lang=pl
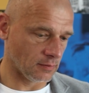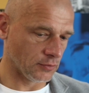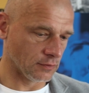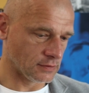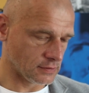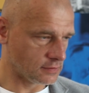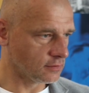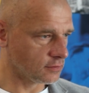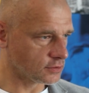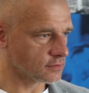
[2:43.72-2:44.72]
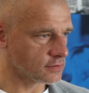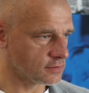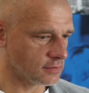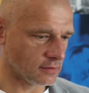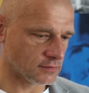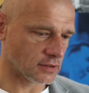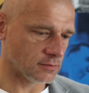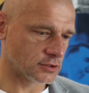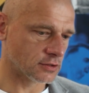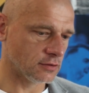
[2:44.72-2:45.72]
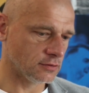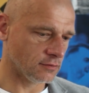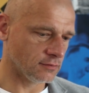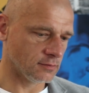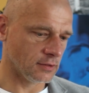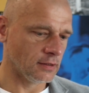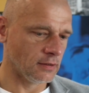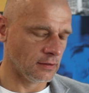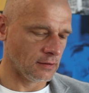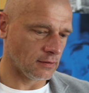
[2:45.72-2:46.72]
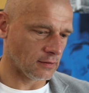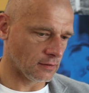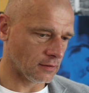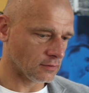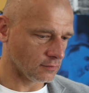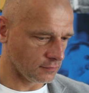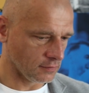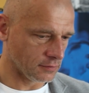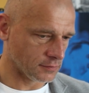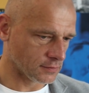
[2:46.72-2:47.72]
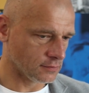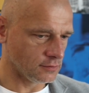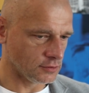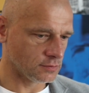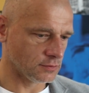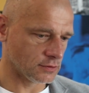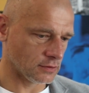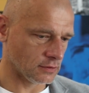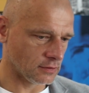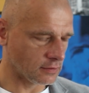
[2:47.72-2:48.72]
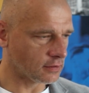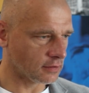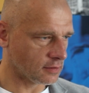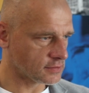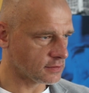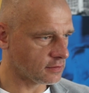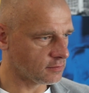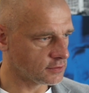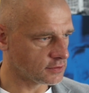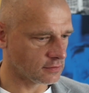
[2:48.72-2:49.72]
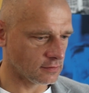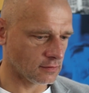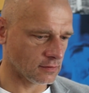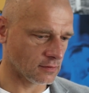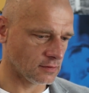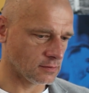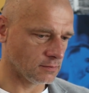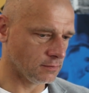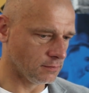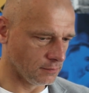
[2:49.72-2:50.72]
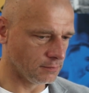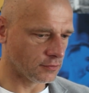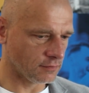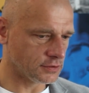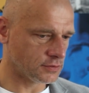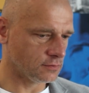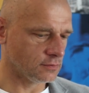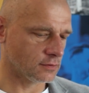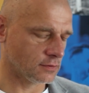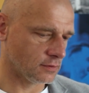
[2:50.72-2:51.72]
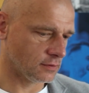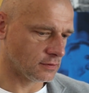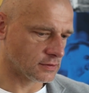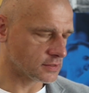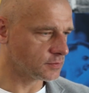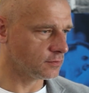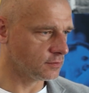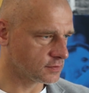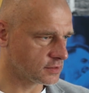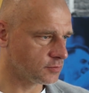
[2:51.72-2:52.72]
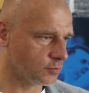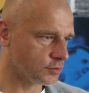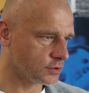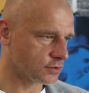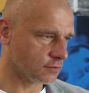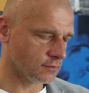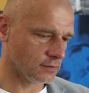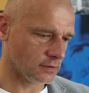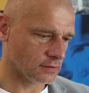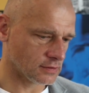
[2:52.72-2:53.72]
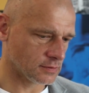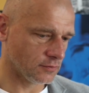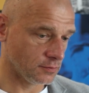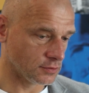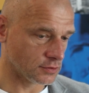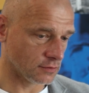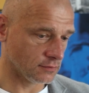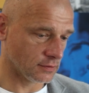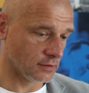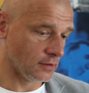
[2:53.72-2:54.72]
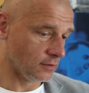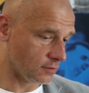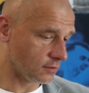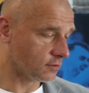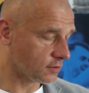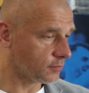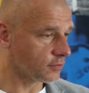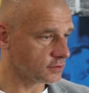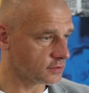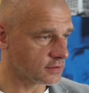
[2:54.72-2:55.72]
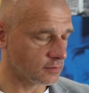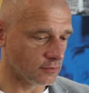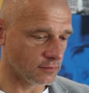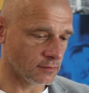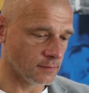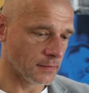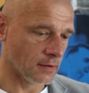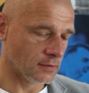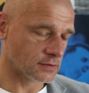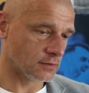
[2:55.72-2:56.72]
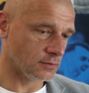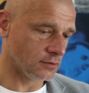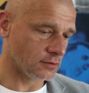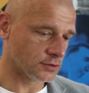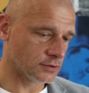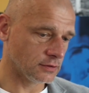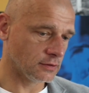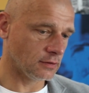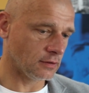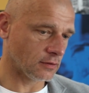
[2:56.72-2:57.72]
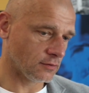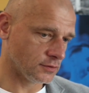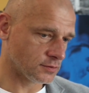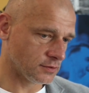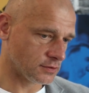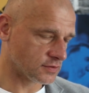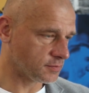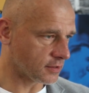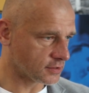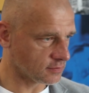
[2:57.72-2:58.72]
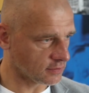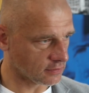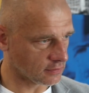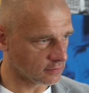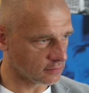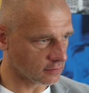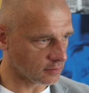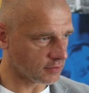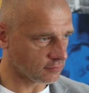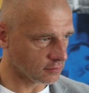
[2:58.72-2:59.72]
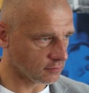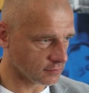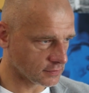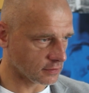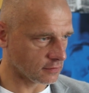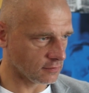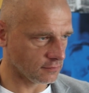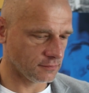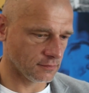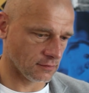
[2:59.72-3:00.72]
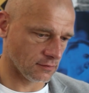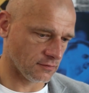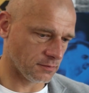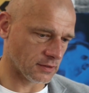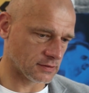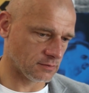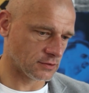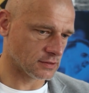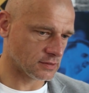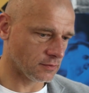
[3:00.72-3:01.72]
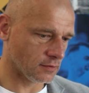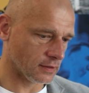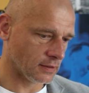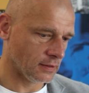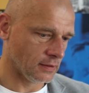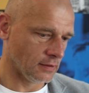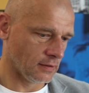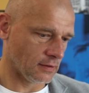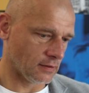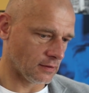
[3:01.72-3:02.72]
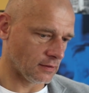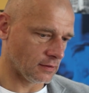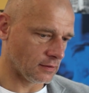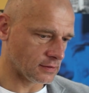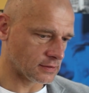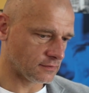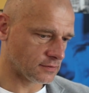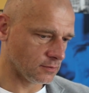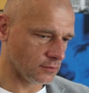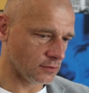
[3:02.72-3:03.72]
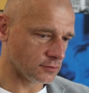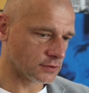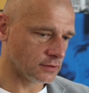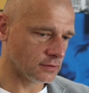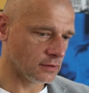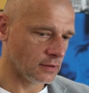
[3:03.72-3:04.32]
po decyzji dotyczącej zmiany w sztabie szkoleniowym. Na tą chwilę uzgodniliśmy, że trener Adam Zejer będzie prowadził e, zespół, zespół młodzieżowy, jeden z zespołów młodzieżowych, który do tej pory się zajmował, Stomil Olsztyn, jak również będzie wsparciem dla trenera Pawła Głowockiego w, w pracy przy zespole e, rezerw Stomil Olsztyn